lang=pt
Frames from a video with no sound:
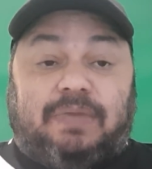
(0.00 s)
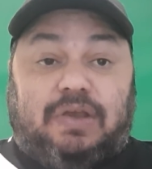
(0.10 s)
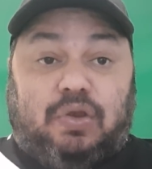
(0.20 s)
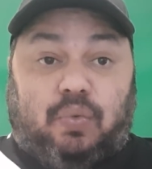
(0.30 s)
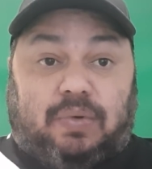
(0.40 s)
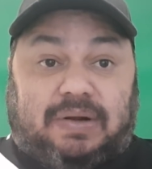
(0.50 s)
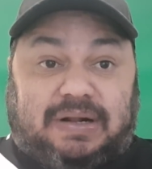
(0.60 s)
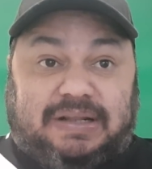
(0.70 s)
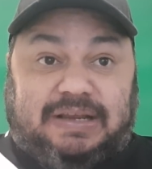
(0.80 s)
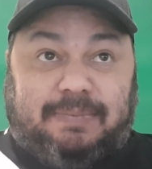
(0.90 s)
e o
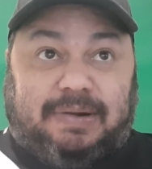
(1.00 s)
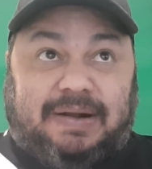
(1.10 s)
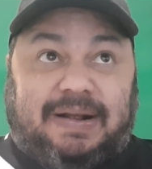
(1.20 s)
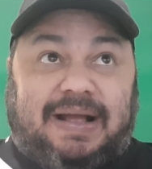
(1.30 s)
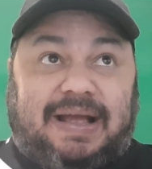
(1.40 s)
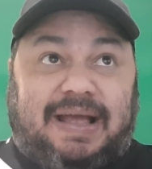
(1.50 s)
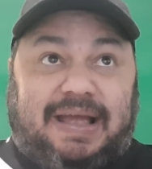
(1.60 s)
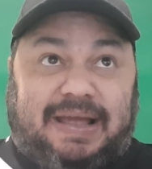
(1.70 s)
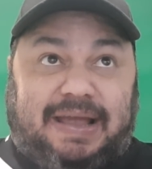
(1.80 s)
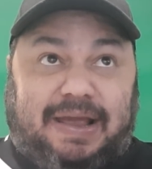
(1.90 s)
clima
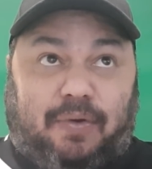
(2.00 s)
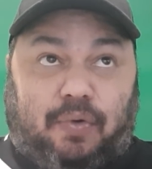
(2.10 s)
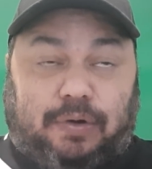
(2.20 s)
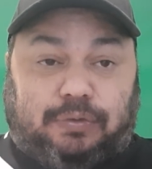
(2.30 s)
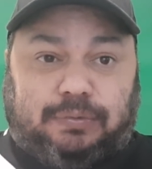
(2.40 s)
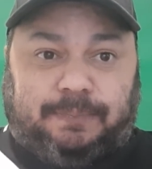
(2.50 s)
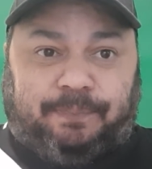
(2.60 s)
é outro.